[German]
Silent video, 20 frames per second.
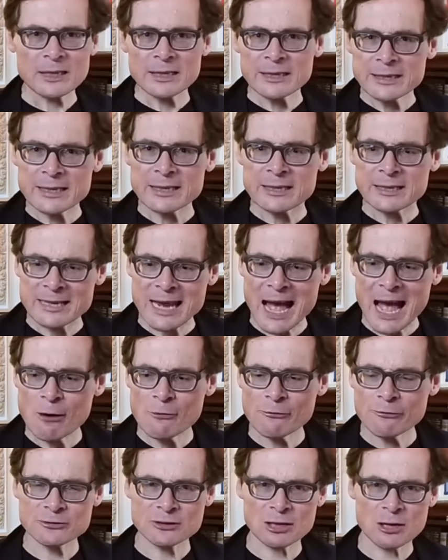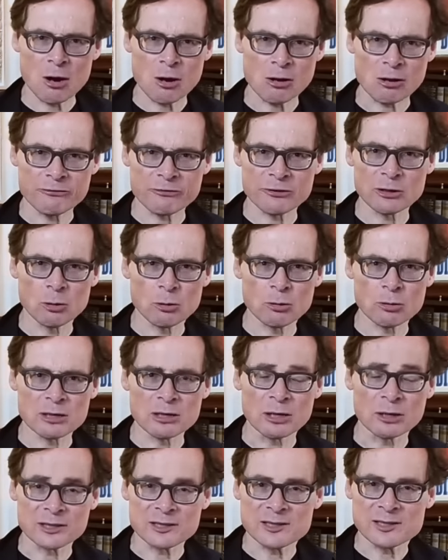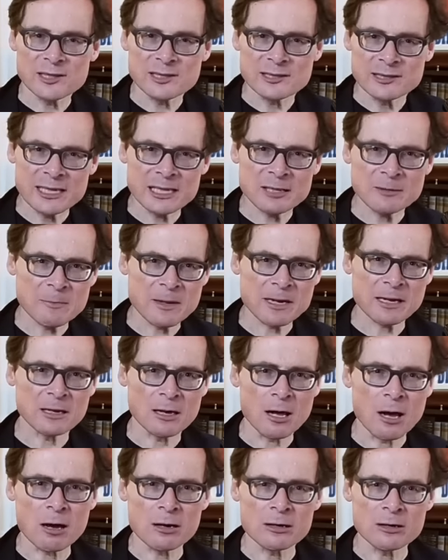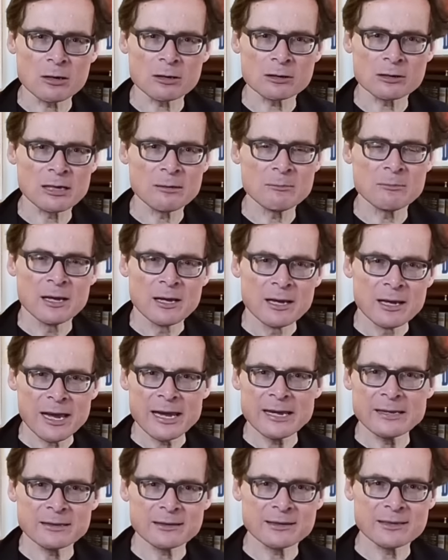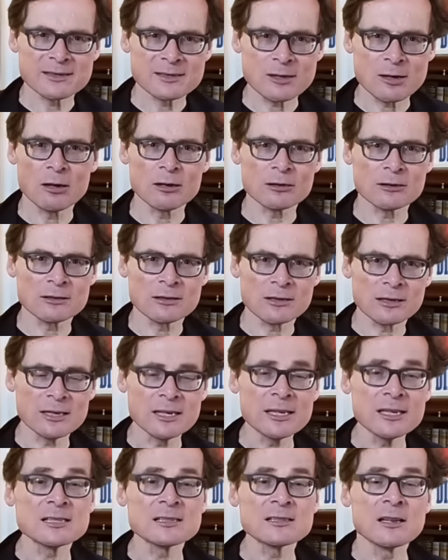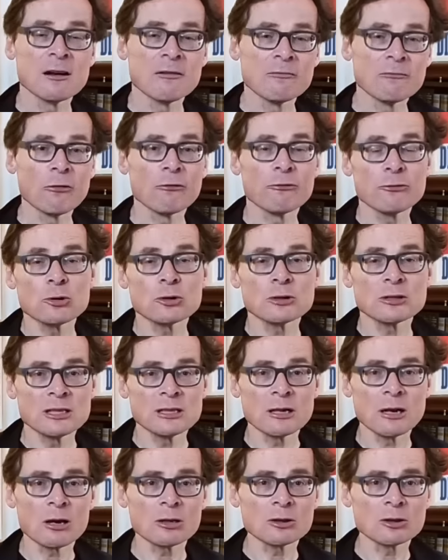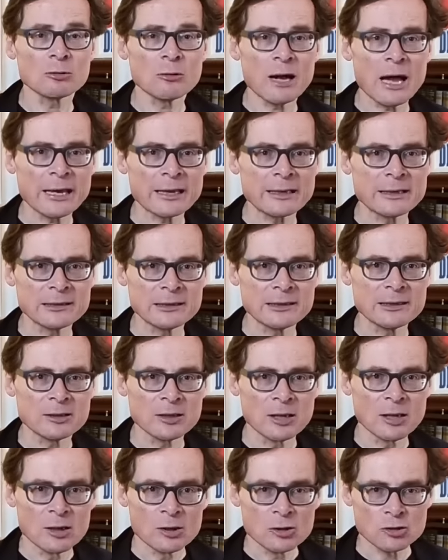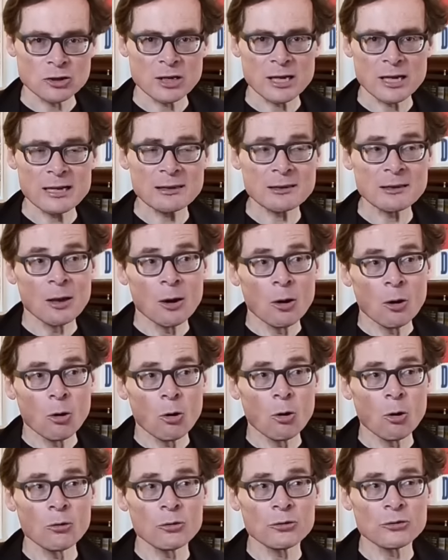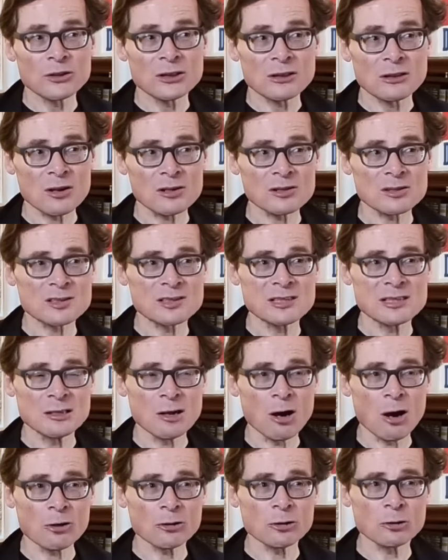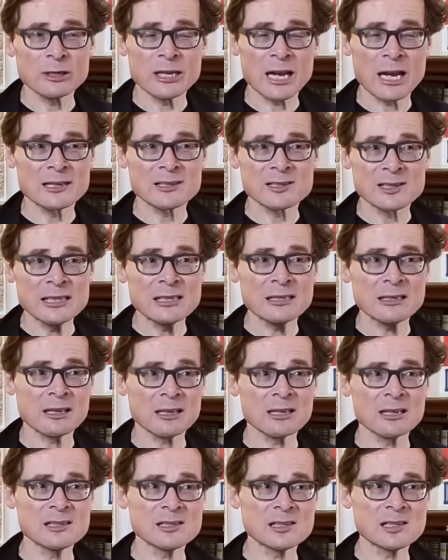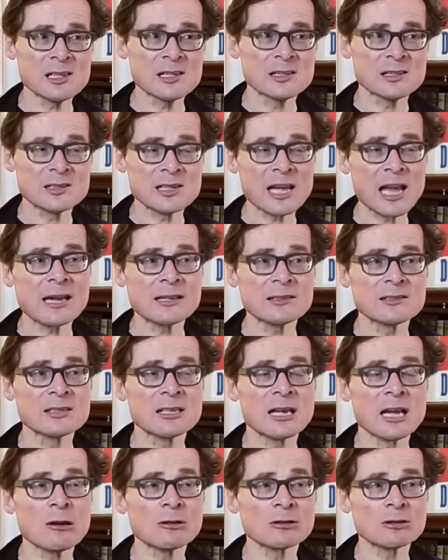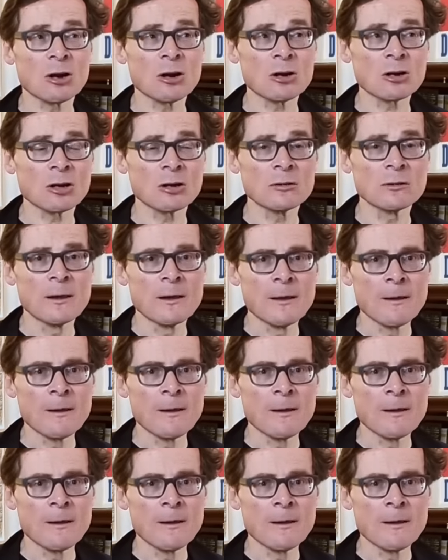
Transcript: ihren Auftrag verloren hat. Es ist nicht mehr klar nach dem Ende des Kalten Kriegs, wofür die NATO eigentlich steht und dass die NATO in einer Sinnkrise ist, zeigt sich auch daran,